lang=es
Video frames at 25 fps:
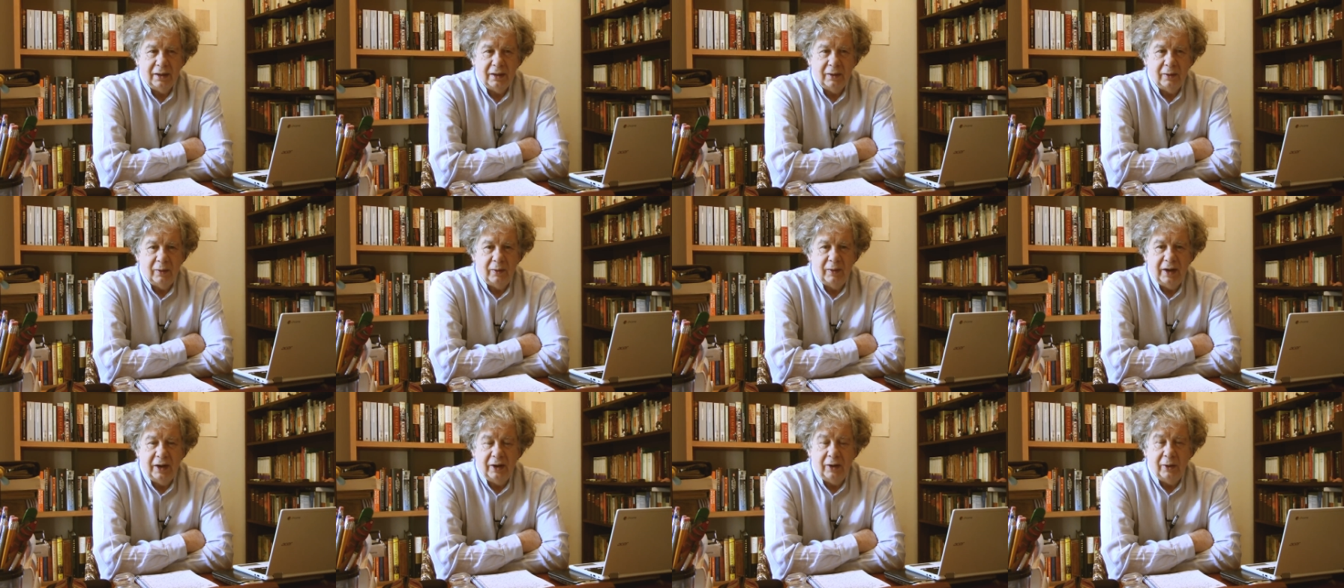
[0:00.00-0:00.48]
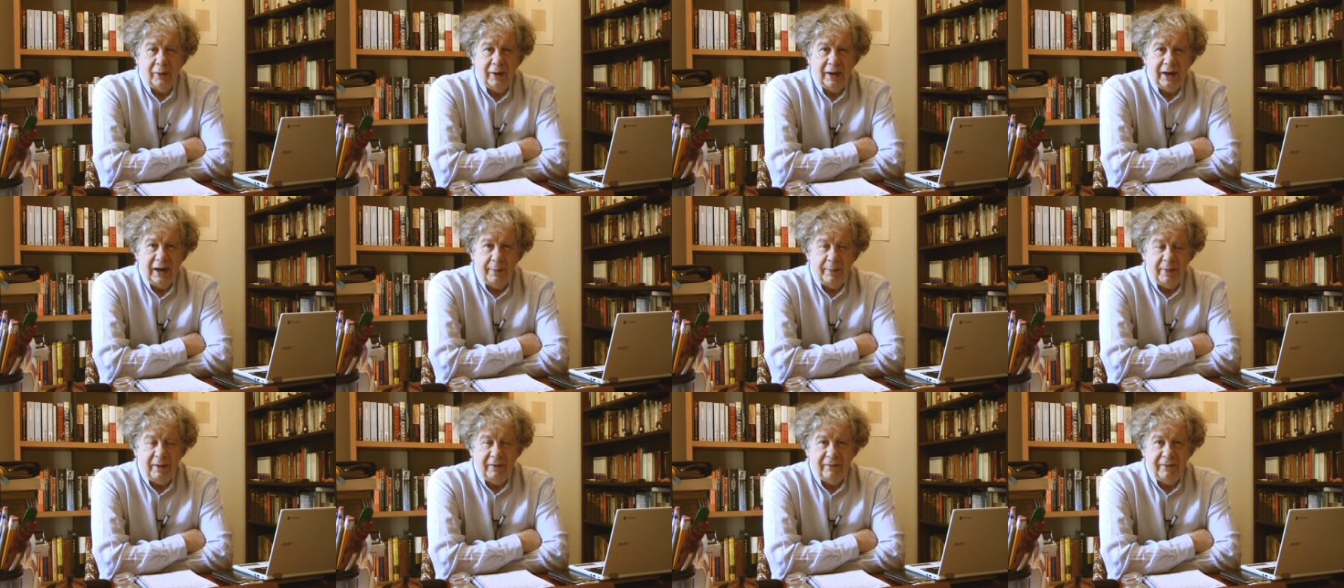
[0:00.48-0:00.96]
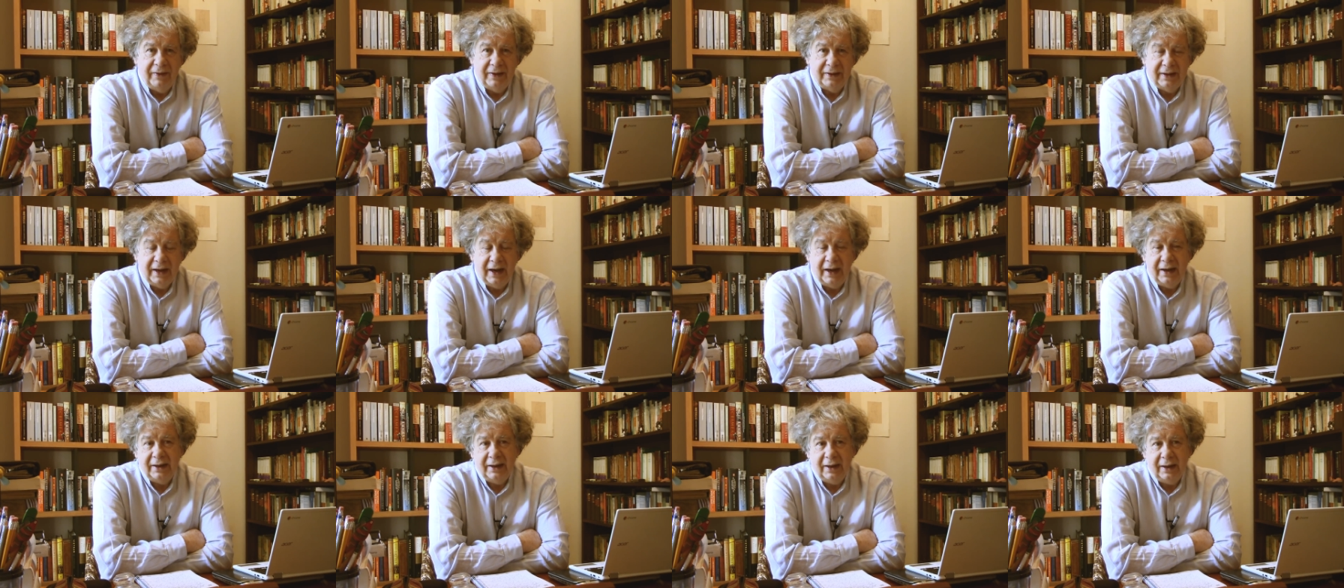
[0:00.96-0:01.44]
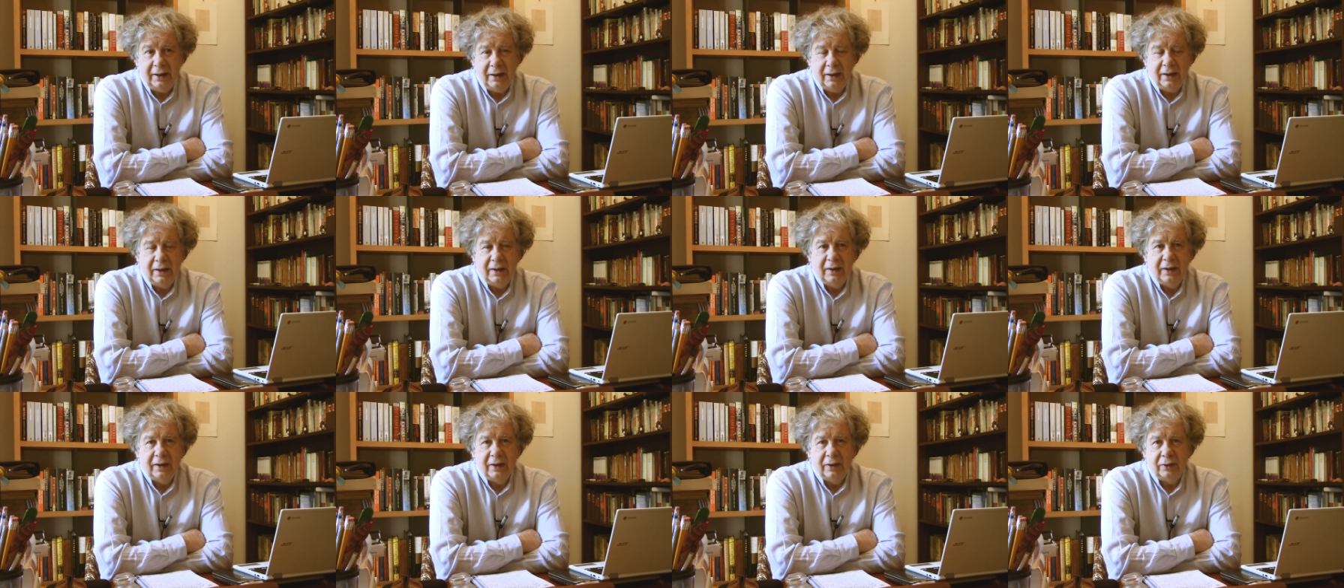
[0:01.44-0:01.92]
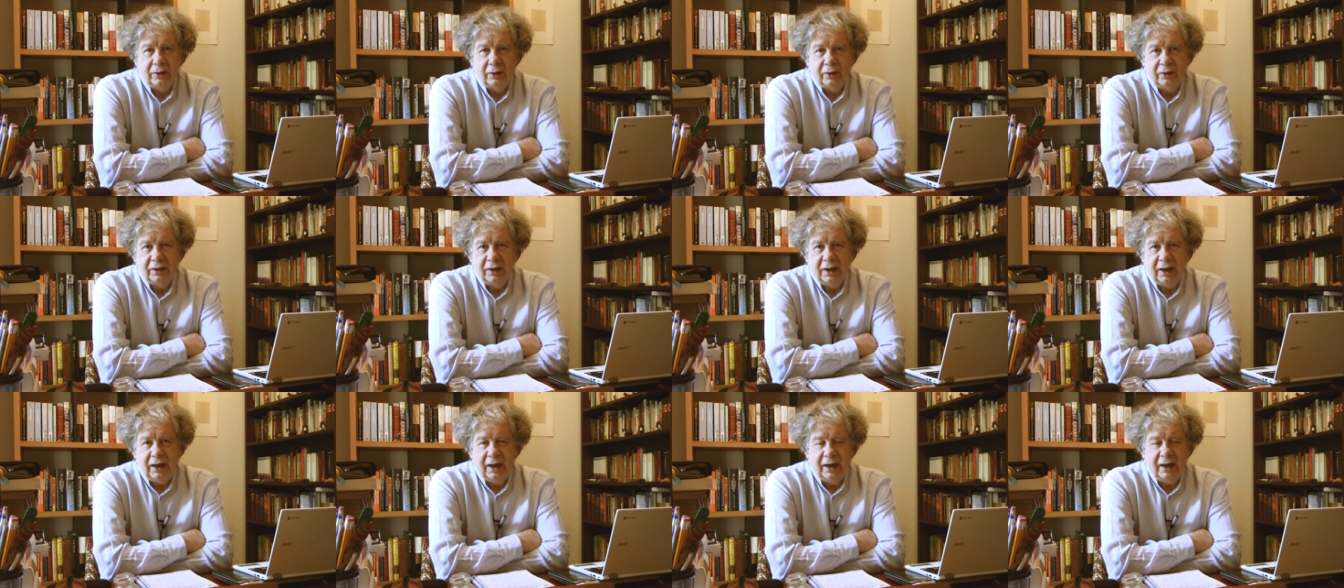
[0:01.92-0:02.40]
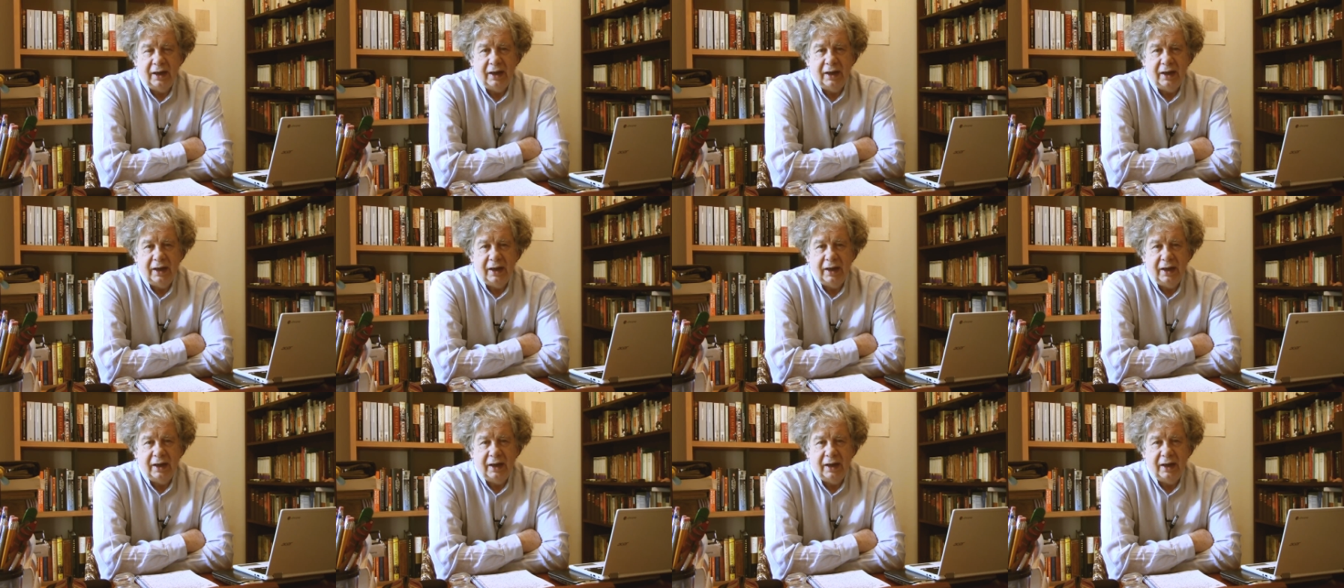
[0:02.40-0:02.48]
unas novelas panfletarias donde el